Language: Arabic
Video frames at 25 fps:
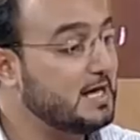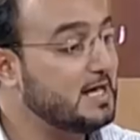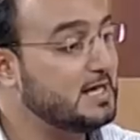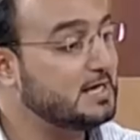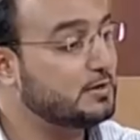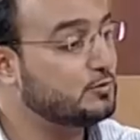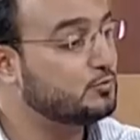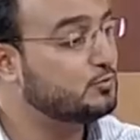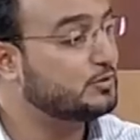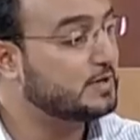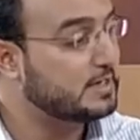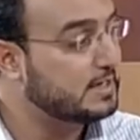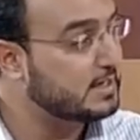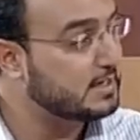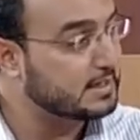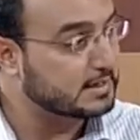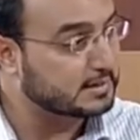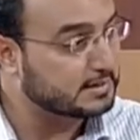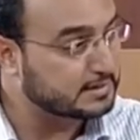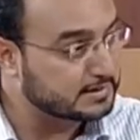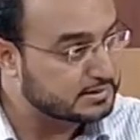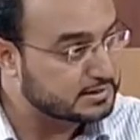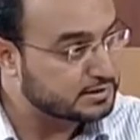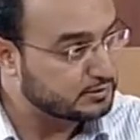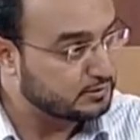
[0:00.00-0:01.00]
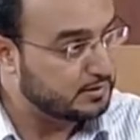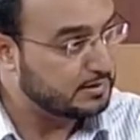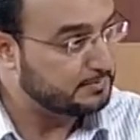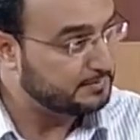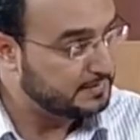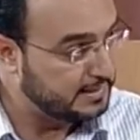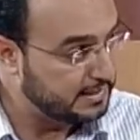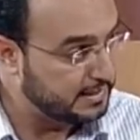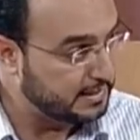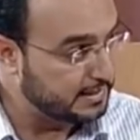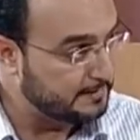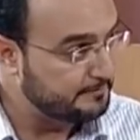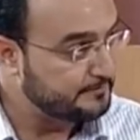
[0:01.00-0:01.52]
حيكون هيك الجواب الجواب
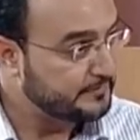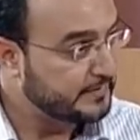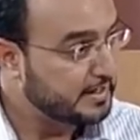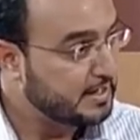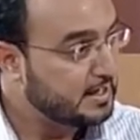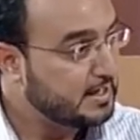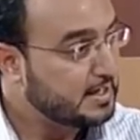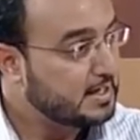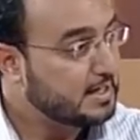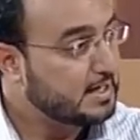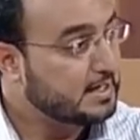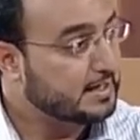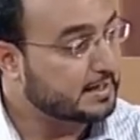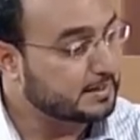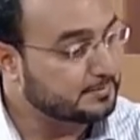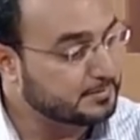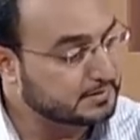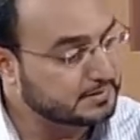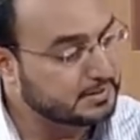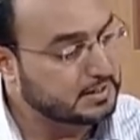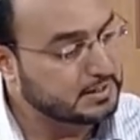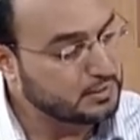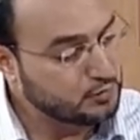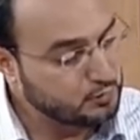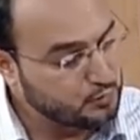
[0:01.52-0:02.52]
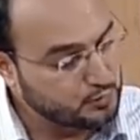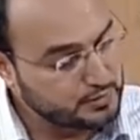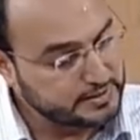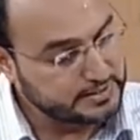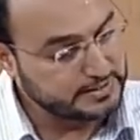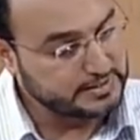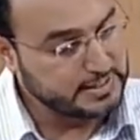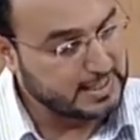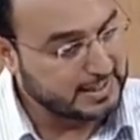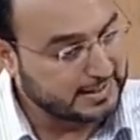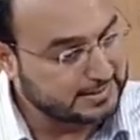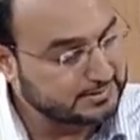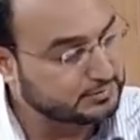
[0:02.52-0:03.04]
لا رمضان هو
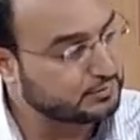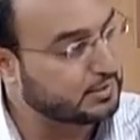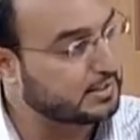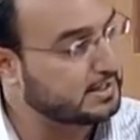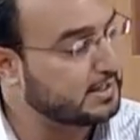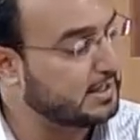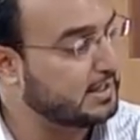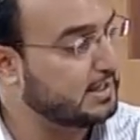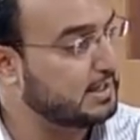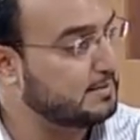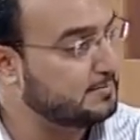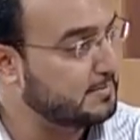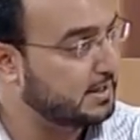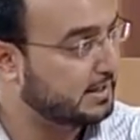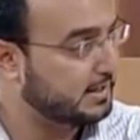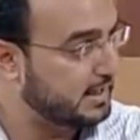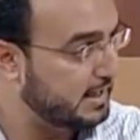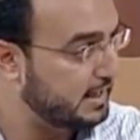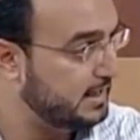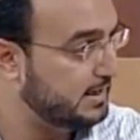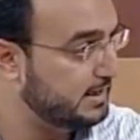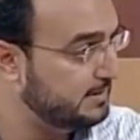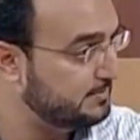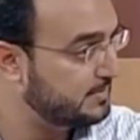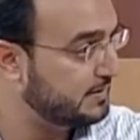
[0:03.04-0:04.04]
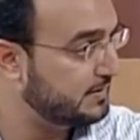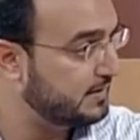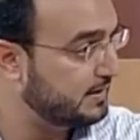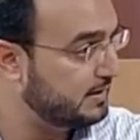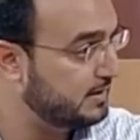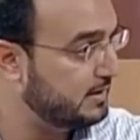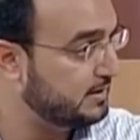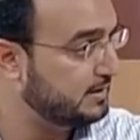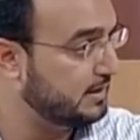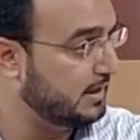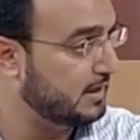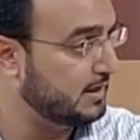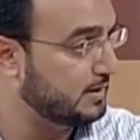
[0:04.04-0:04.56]
اني اخذه انا على مكان
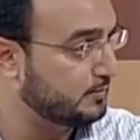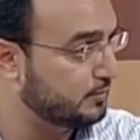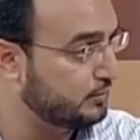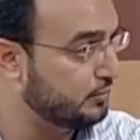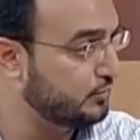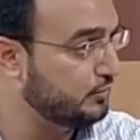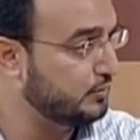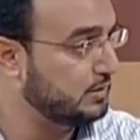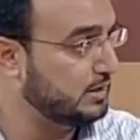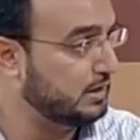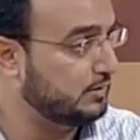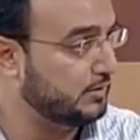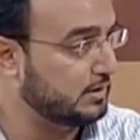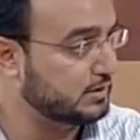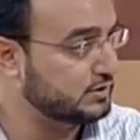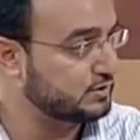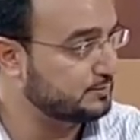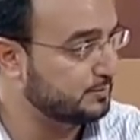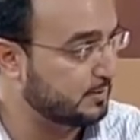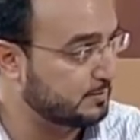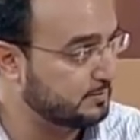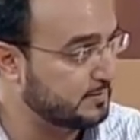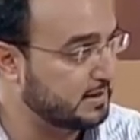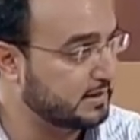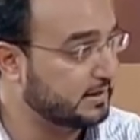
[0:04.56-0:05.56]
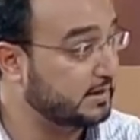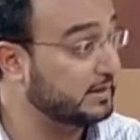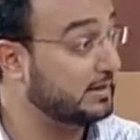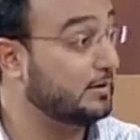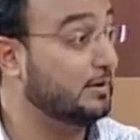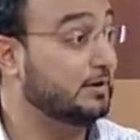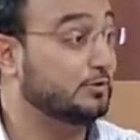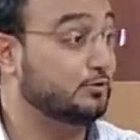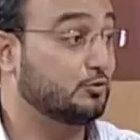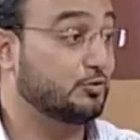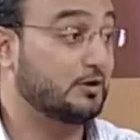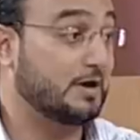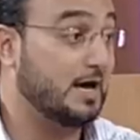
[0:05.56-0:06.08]
مثلا على مول او على سوبر ماركت او
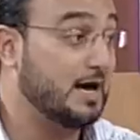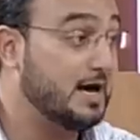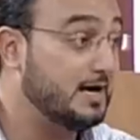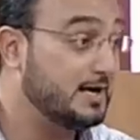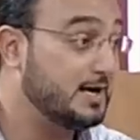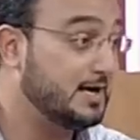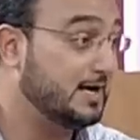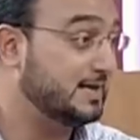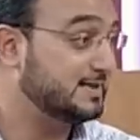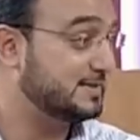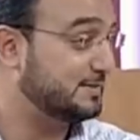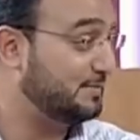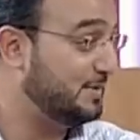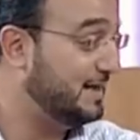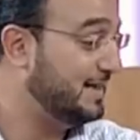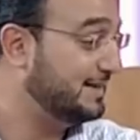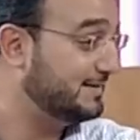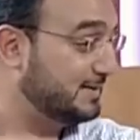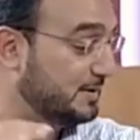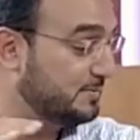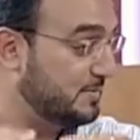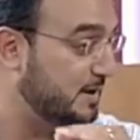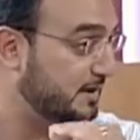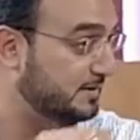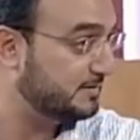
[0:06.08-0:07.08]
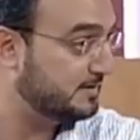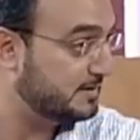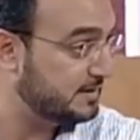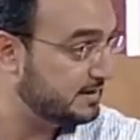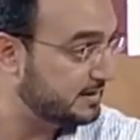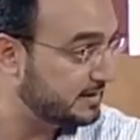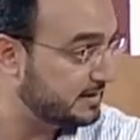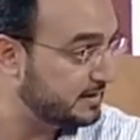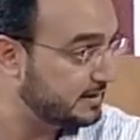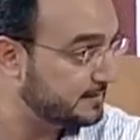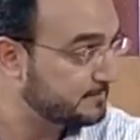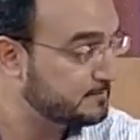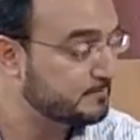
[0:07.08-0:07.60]
على دكاني حسب حالتي
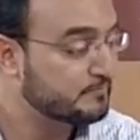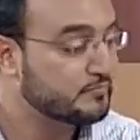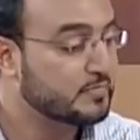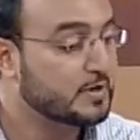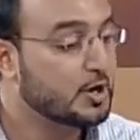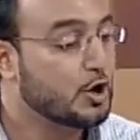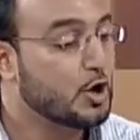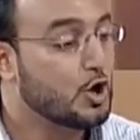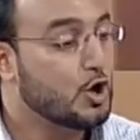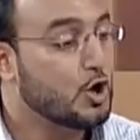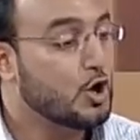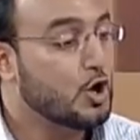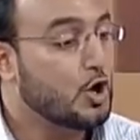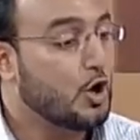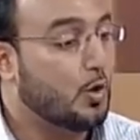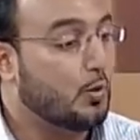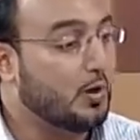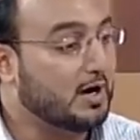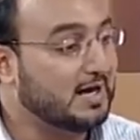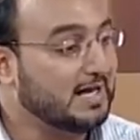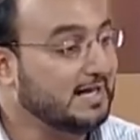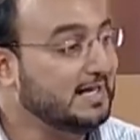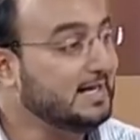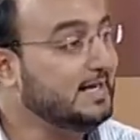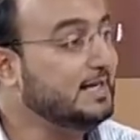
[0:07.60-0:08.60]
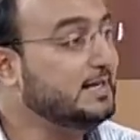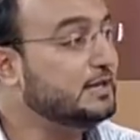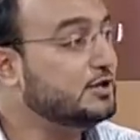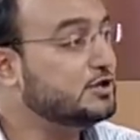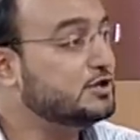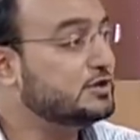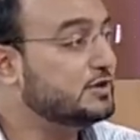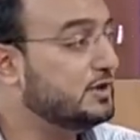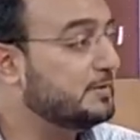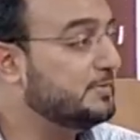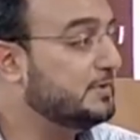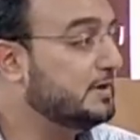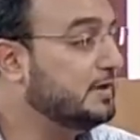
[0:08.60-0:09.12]
الماديه اوكي واخليه
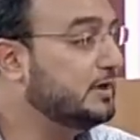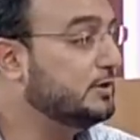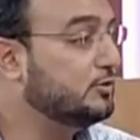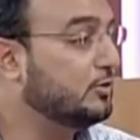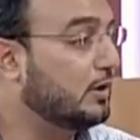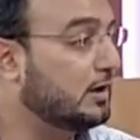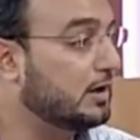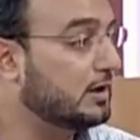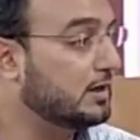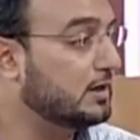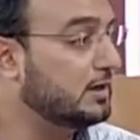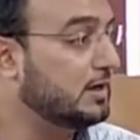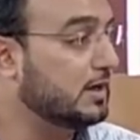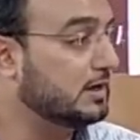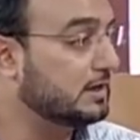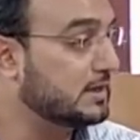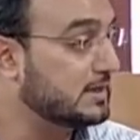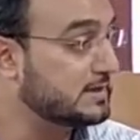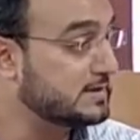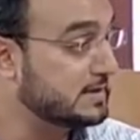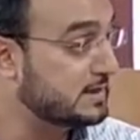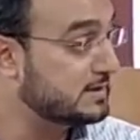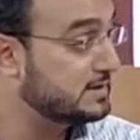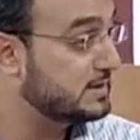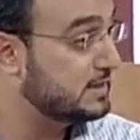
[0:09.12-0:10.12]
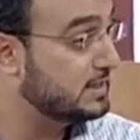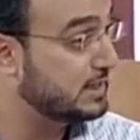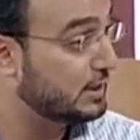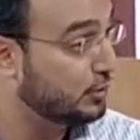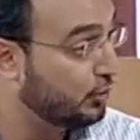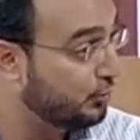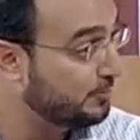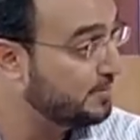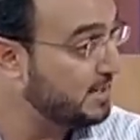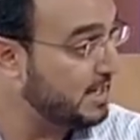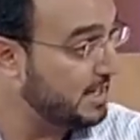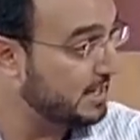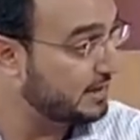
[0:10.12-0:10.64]
يشتري بايده اغراض اساسيه
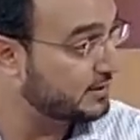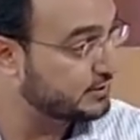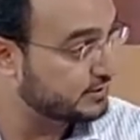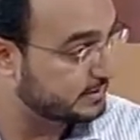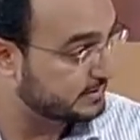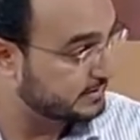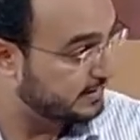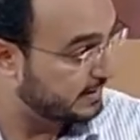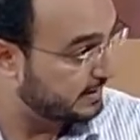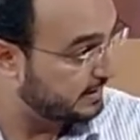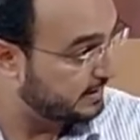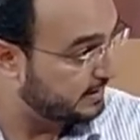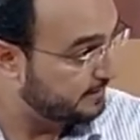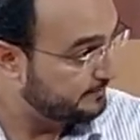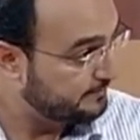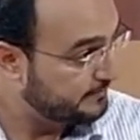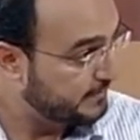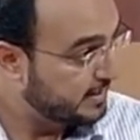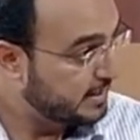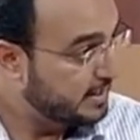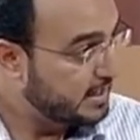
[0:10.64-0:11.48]
هو بحاجتها